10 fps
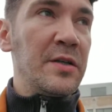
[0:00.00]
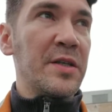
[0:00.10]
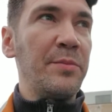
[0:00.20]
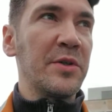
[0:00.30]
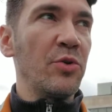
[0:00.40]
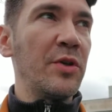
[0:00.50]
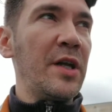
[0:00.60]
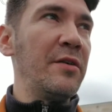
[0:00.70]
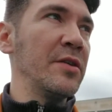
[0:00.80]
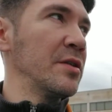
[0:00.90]
за 500
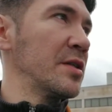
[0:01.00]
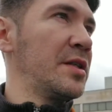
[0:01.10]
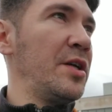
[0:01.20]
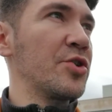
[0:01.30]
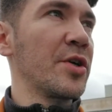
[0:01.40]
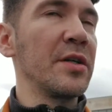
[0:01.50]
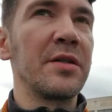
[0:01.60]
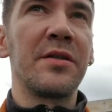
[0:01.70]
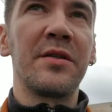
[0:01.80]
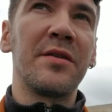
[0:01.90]
гривен стрижка,
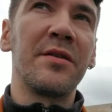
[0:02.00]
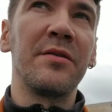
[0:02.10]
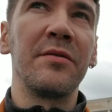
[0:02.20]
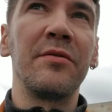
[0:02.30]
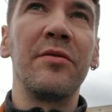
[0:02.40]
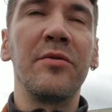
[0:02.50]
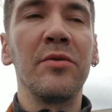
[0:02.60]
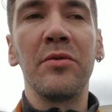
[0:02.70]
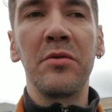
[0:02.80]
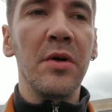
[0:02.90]
с,
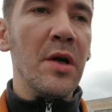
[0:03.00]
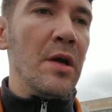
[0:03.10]
э,